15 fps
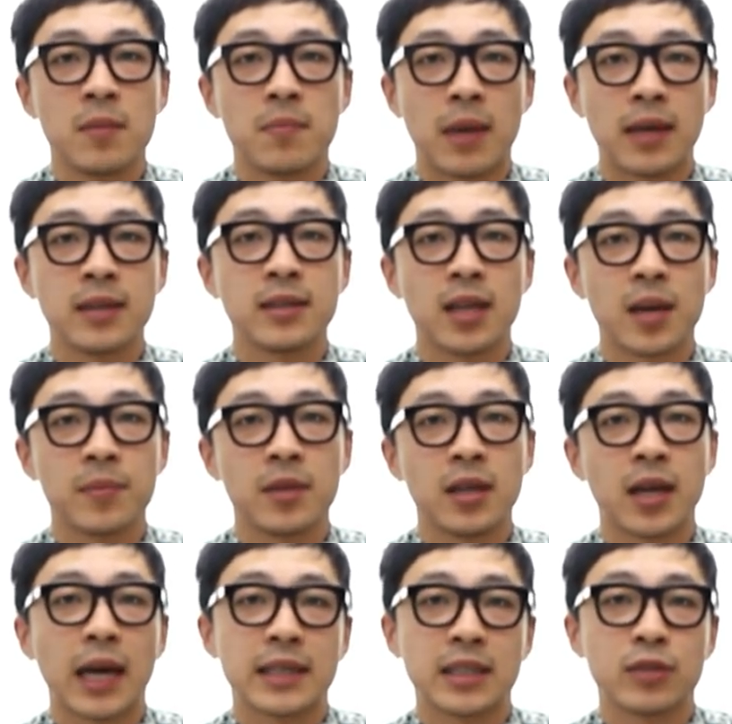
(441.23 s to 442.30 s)
많은
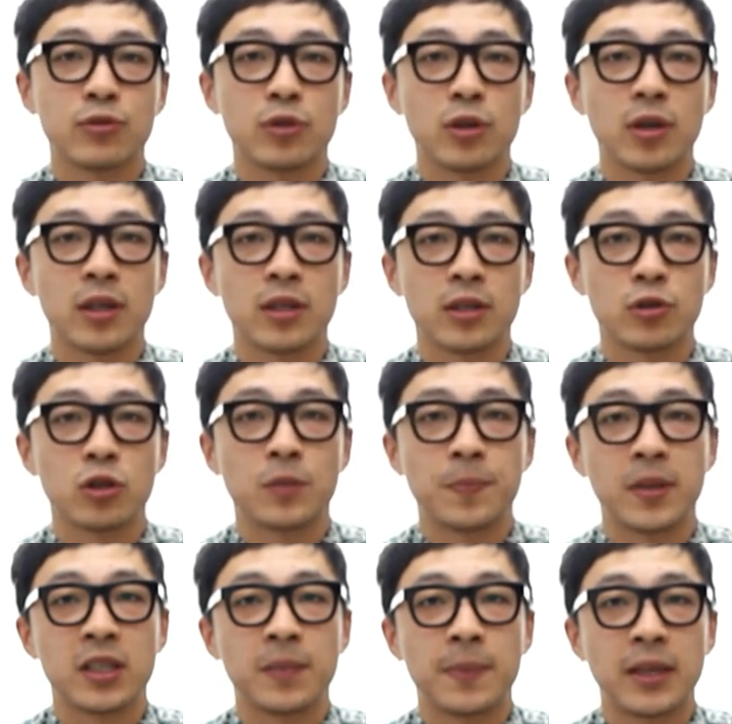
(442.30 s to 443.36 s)
사람들이 가장 우려하는
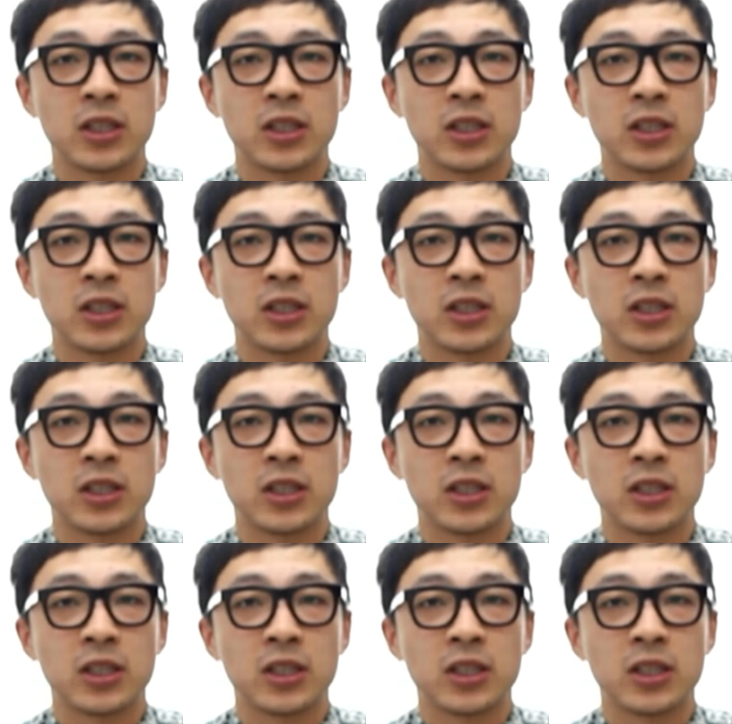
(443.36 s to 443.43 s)
G패드